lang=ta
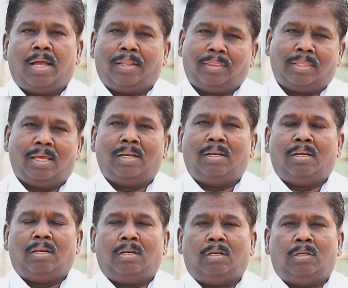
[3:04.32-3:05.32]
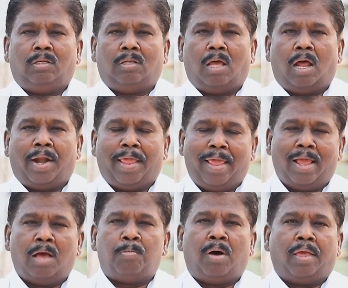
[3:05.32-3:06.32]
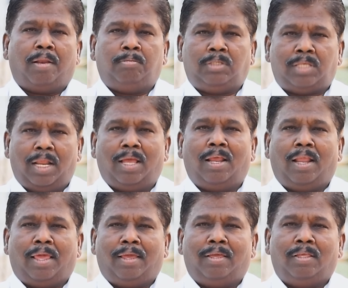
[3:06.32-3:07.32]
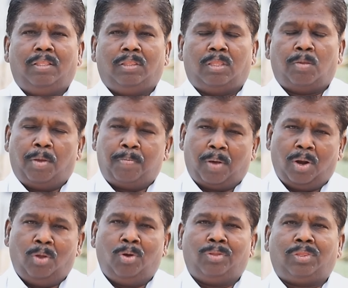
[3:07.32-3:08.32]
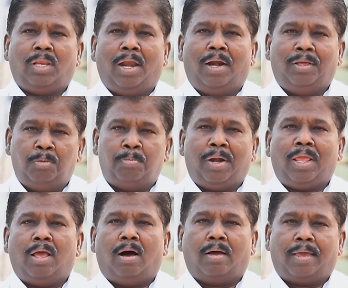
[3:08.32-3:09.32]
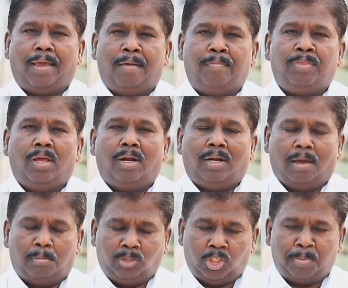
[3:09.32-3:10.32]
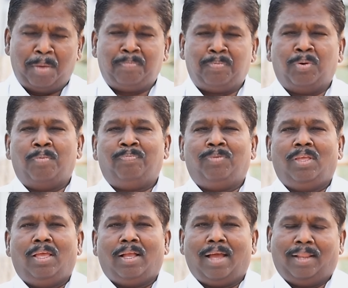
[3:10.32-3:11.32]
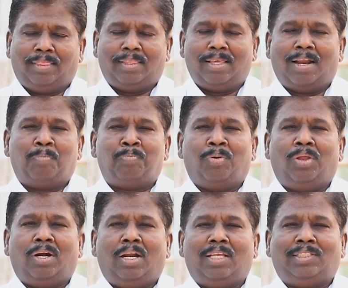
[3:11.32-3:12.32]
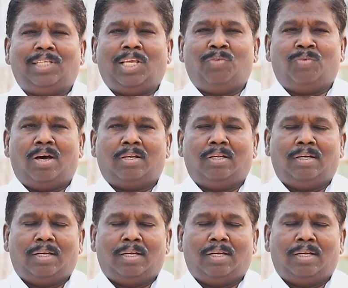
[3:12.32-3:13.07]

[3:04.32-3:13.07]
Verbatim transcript: கத்தர் அநேகமாயிரம் ஜனங்களை நம்முடைய பரலோகத்தில் எழுதும்படியாக நாம் ஜெபிப்போம் கர்த்தர் அற்புதங்களை செய்வார்